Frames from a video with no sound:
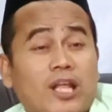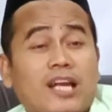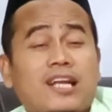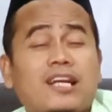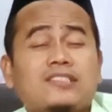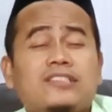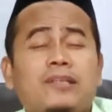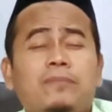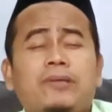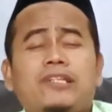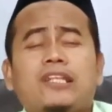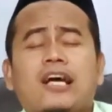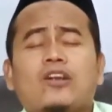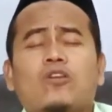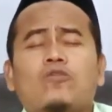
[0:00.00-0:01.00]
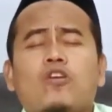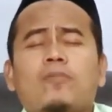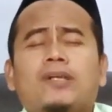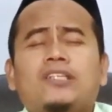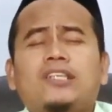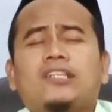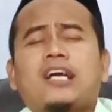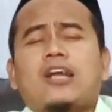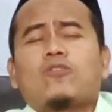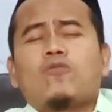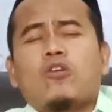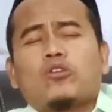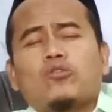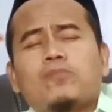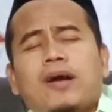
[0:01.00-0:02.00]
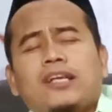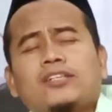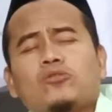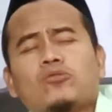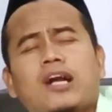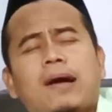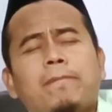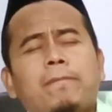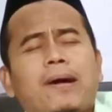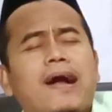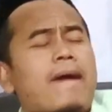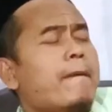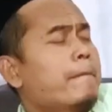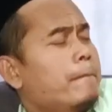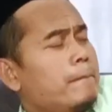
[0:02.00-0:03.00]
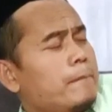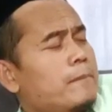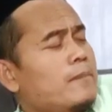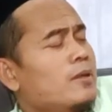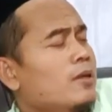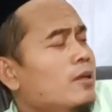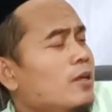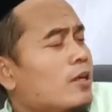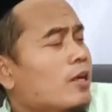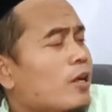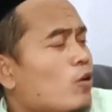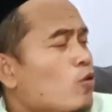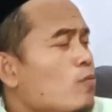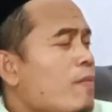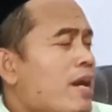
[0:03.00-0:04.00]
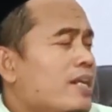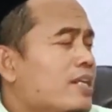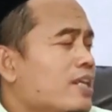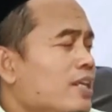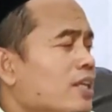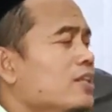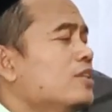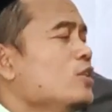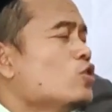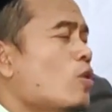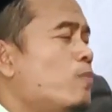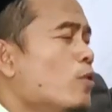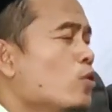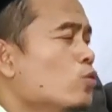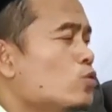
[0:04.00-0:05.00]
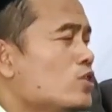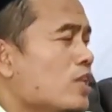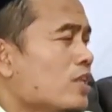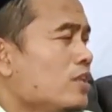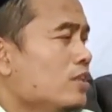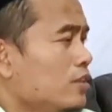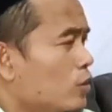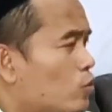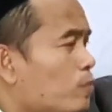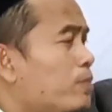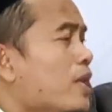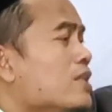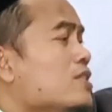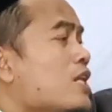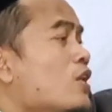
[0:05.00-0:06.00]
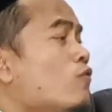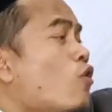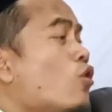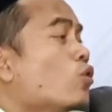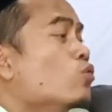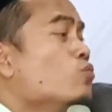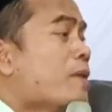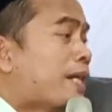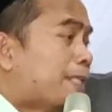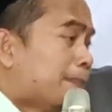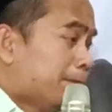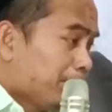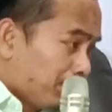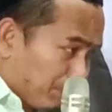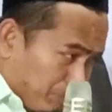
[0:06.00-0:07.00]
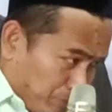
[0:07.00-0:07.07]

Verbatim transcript: Mulane asline bedakno wong medit karo wong luman niku gampang. Nek omahe gelek disobo kucing, iku biasane wong luman.